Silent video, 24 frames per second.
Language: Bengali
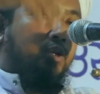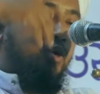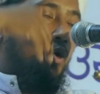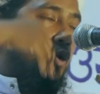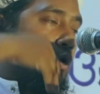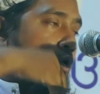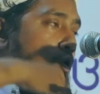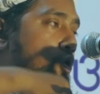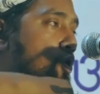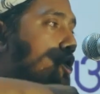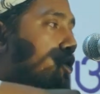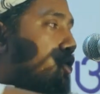আসুন
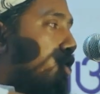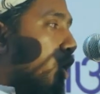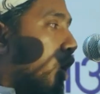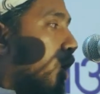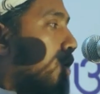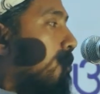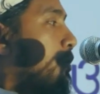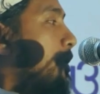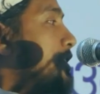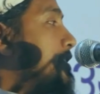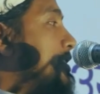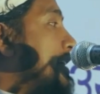
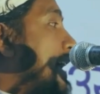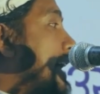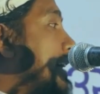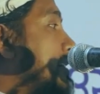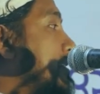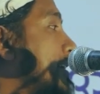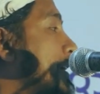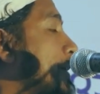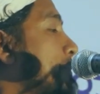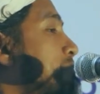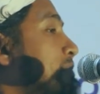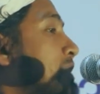যখন মঞ্চে
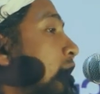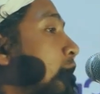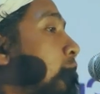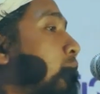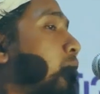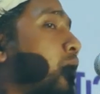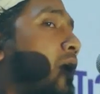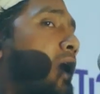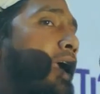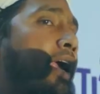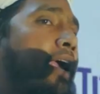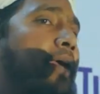আসে
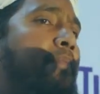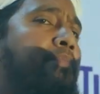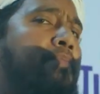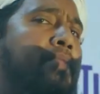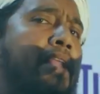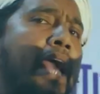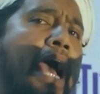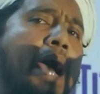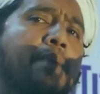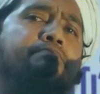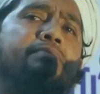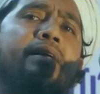বলে
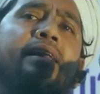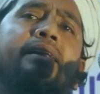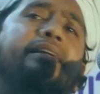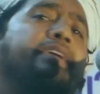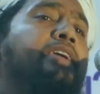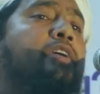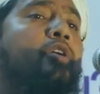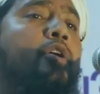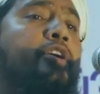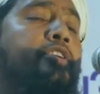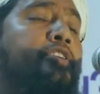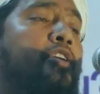আপনার
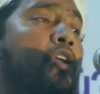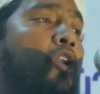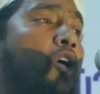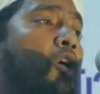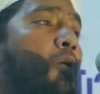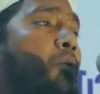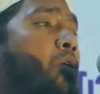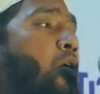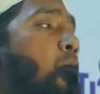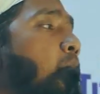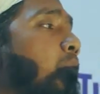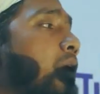কি হয়েছিল
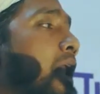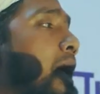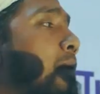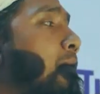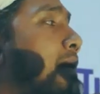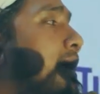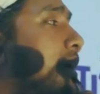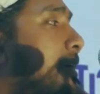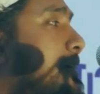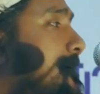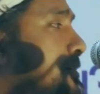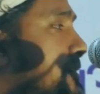বলে
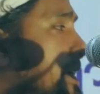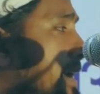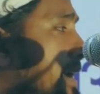আমার